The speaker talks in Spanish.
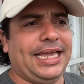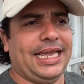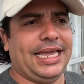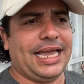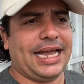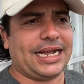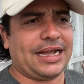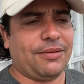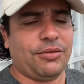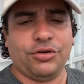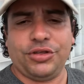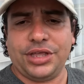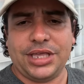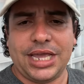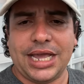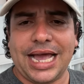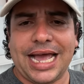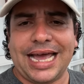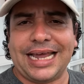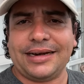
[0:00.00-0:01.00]
acabo de
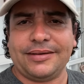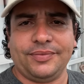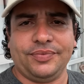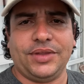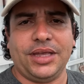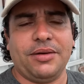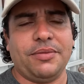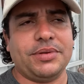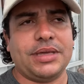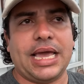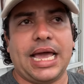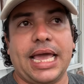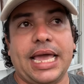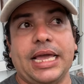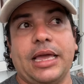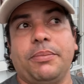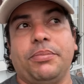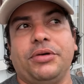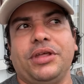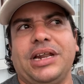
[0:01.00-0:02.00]
llegar del viaje
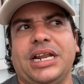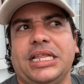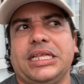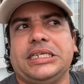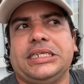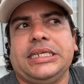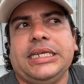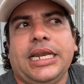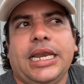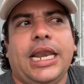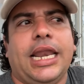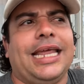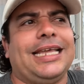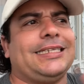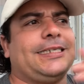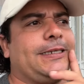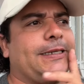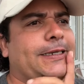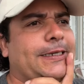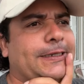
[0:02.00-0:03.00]
que pudiera decirles,